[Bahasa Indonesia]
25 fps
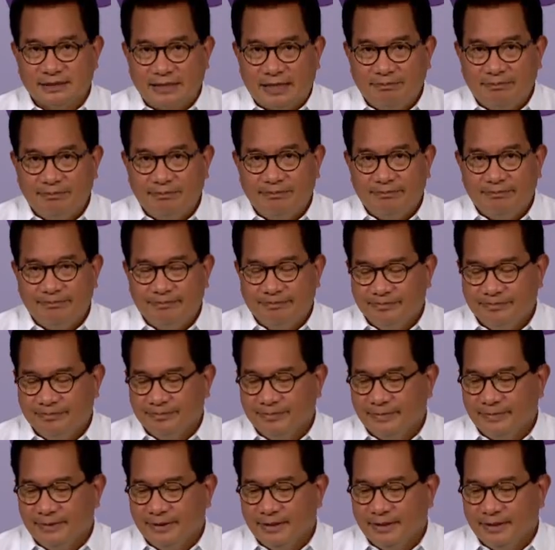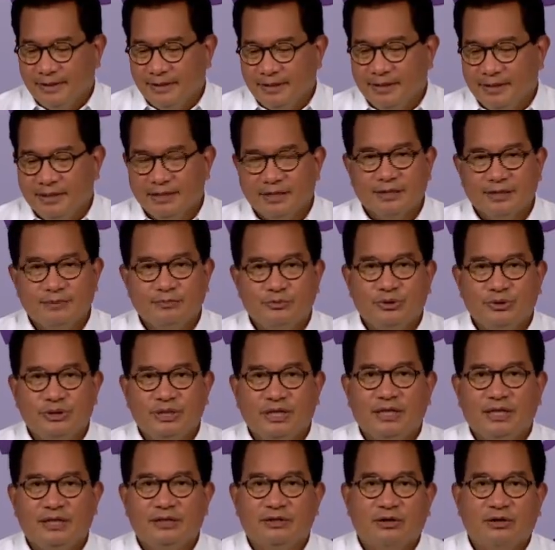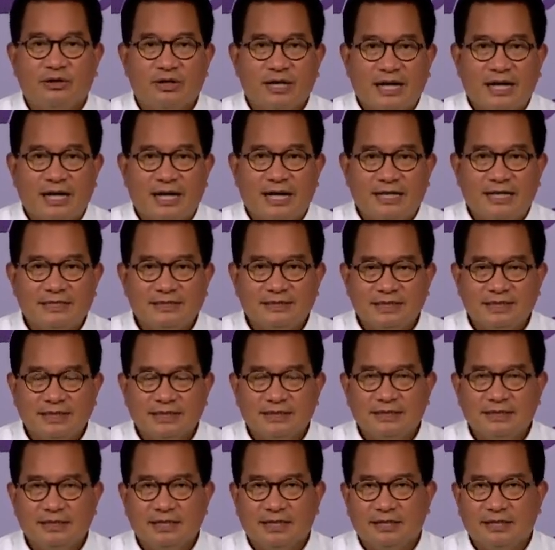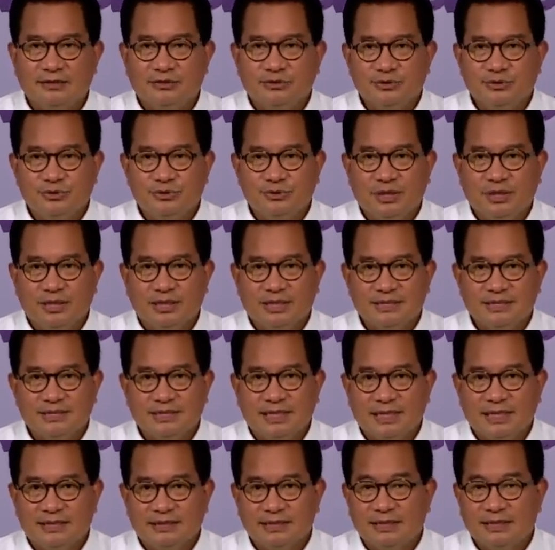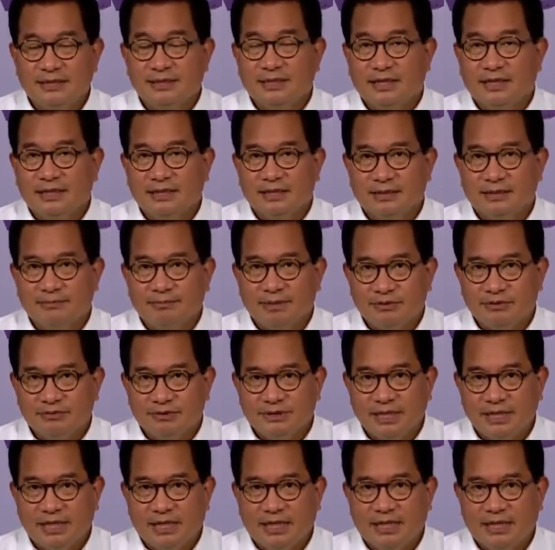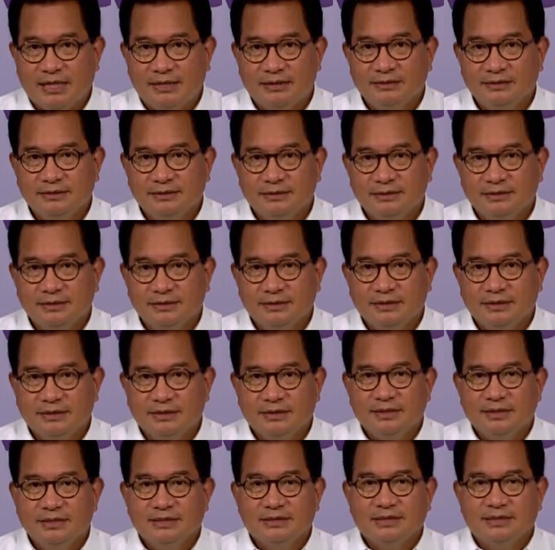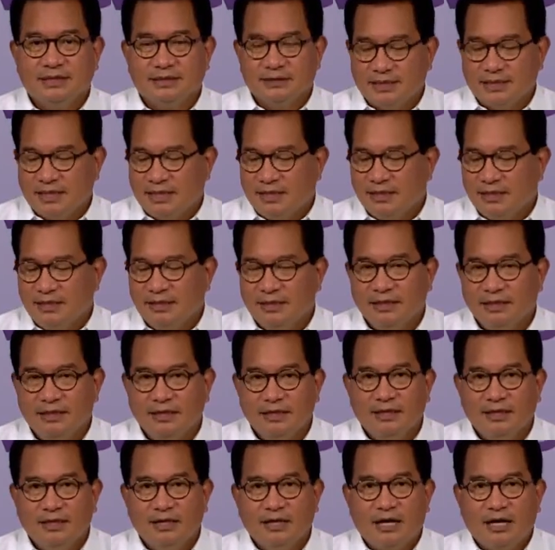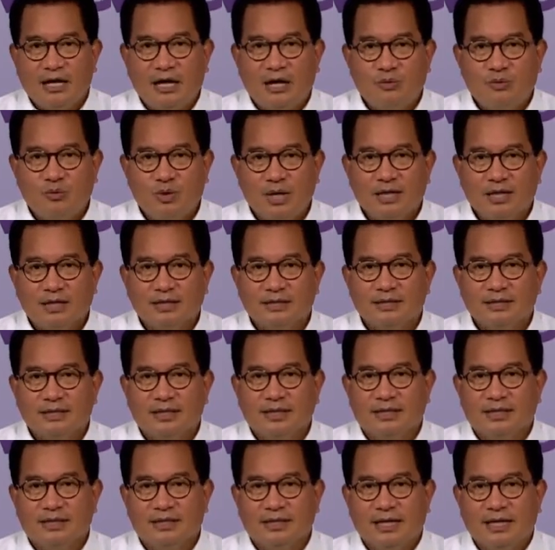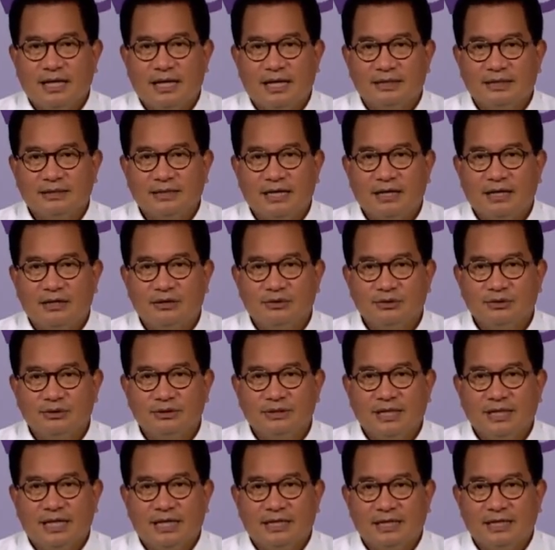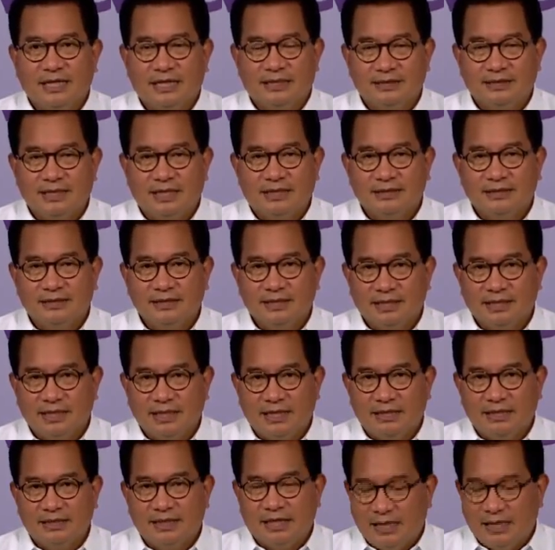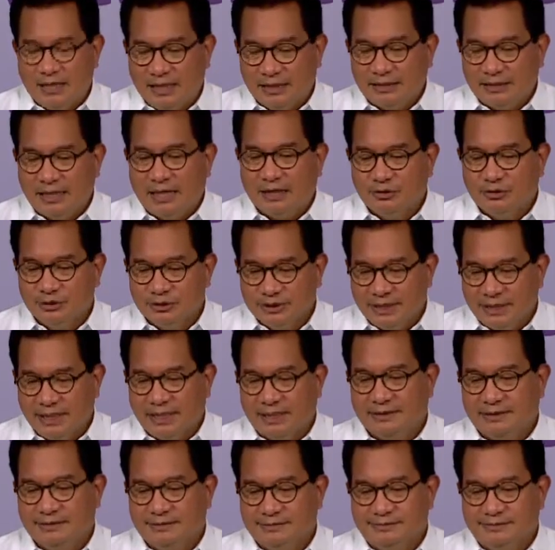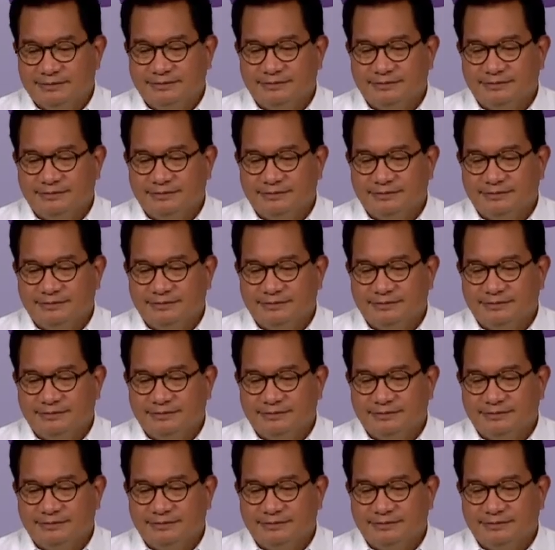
tetap, kemudian orang asing dengan tujuan kesehatan dan kemanusiaan, serta awak dari alat angkut yang datang dengan alat angkutnya.